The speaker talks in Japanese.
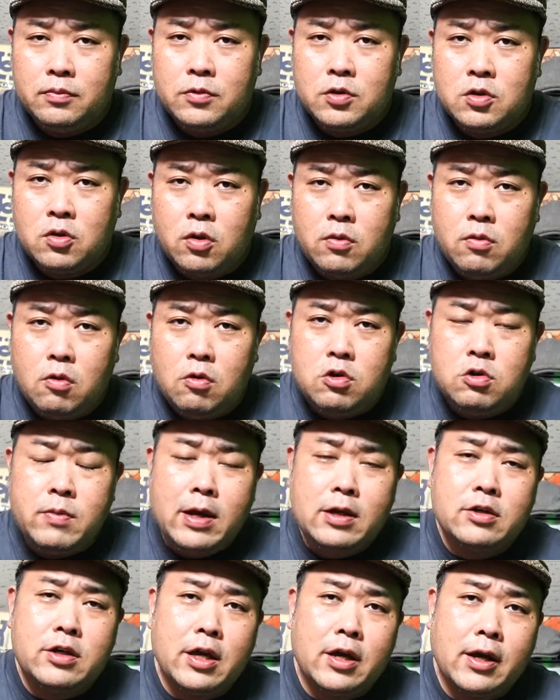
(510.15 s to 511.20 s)
それをう
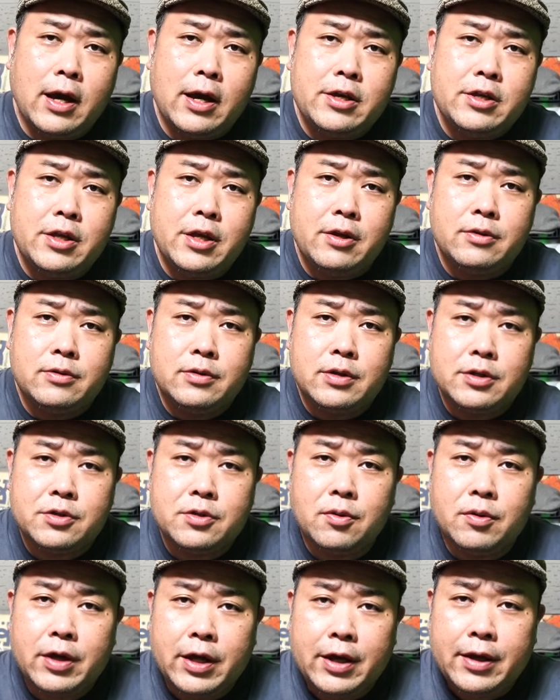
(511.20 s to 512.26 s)
まく描いているんです
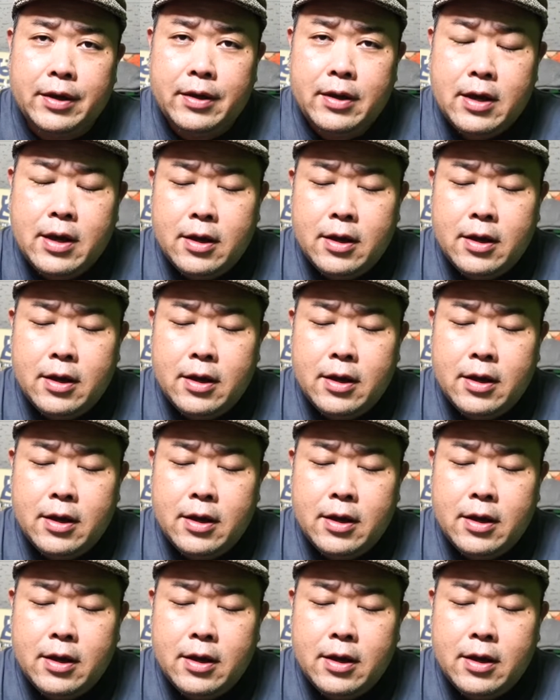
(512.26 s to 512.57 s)
よね。